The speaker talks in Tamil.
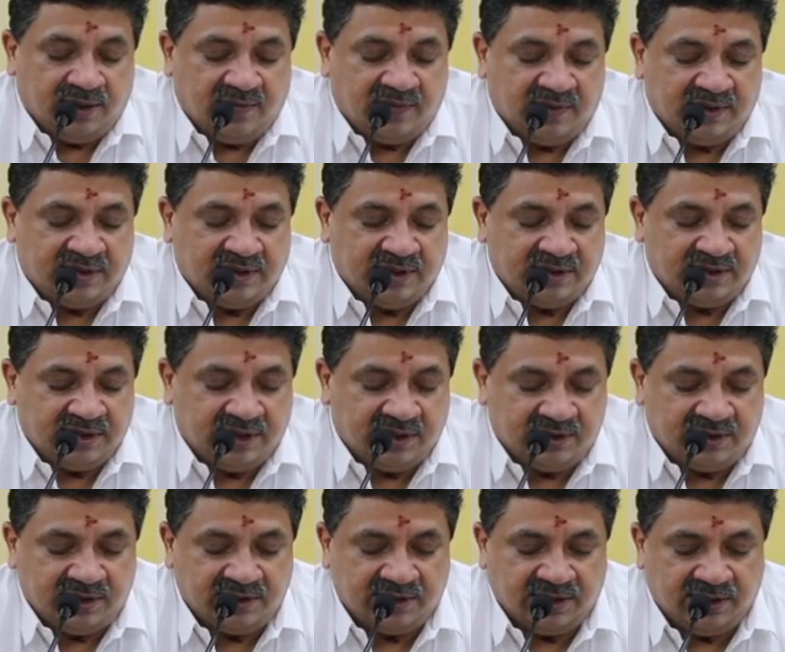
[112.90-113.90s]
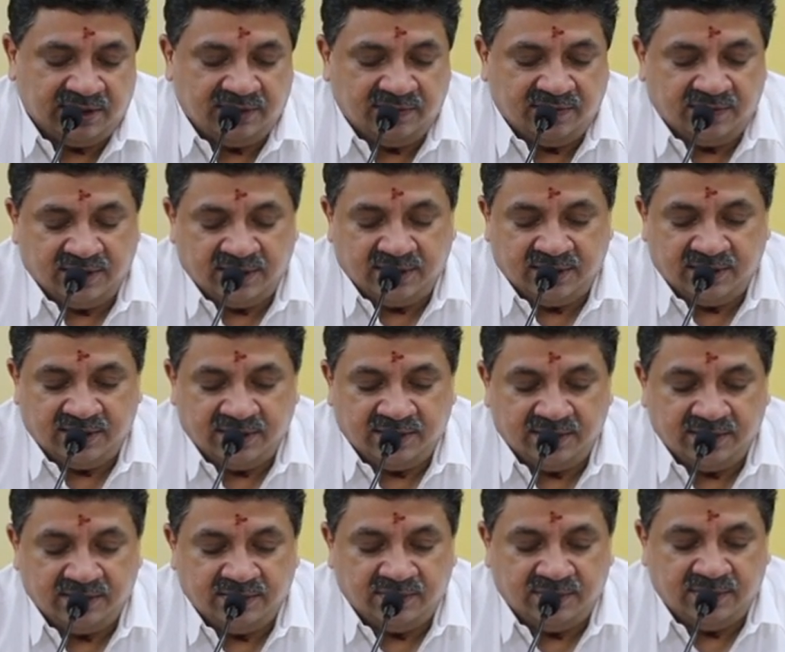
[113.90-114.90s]
கவனத்தை செலுத்தி செய்து வருகிறது
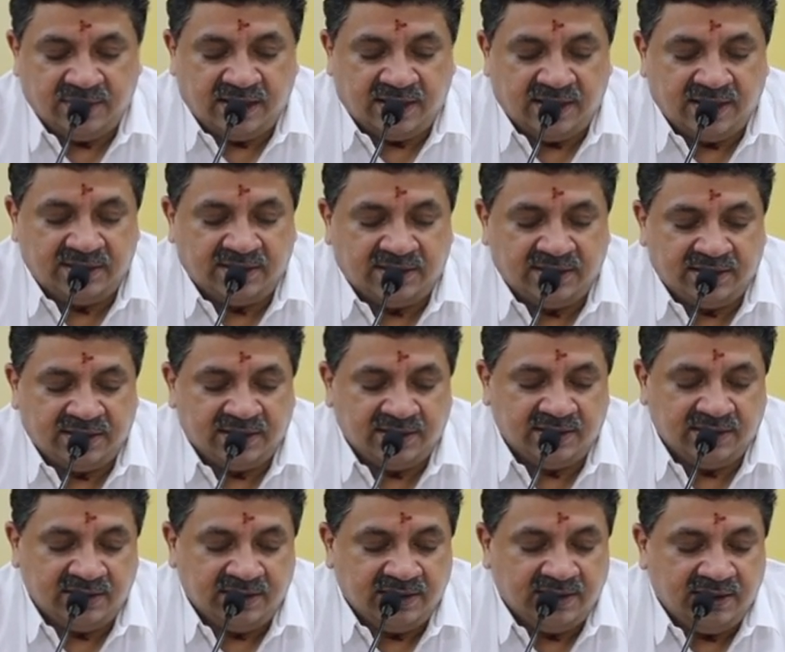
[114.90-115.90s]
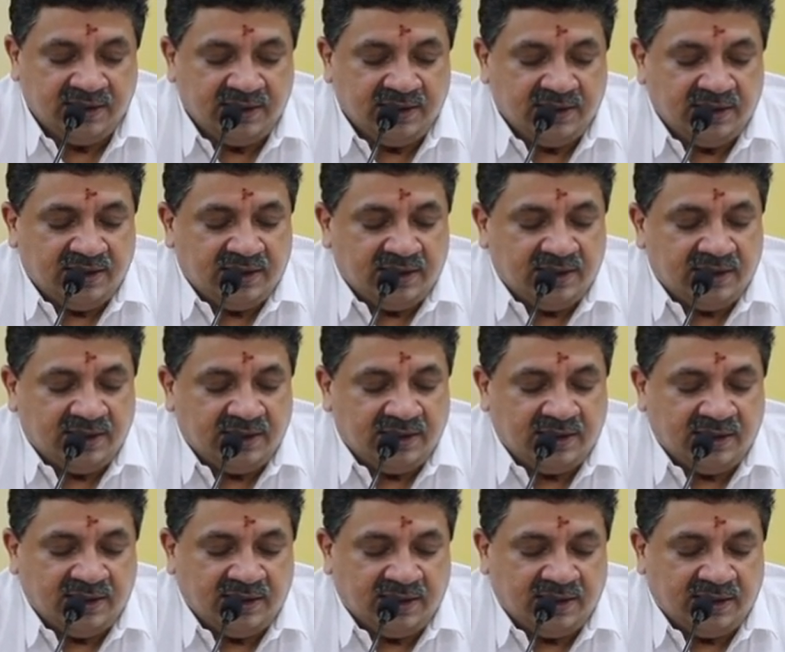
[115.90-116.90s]
உதாரணத்துக்கு
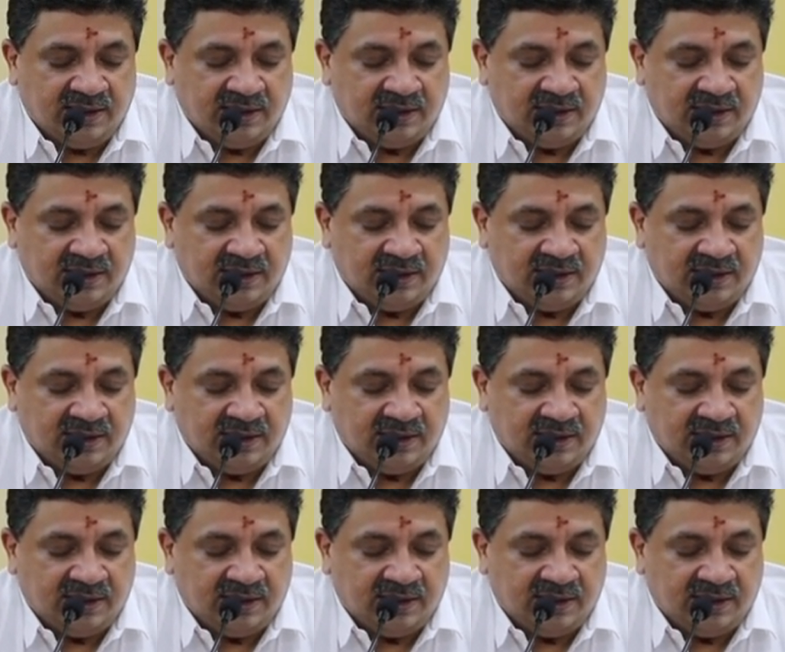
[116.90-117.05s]
இந்த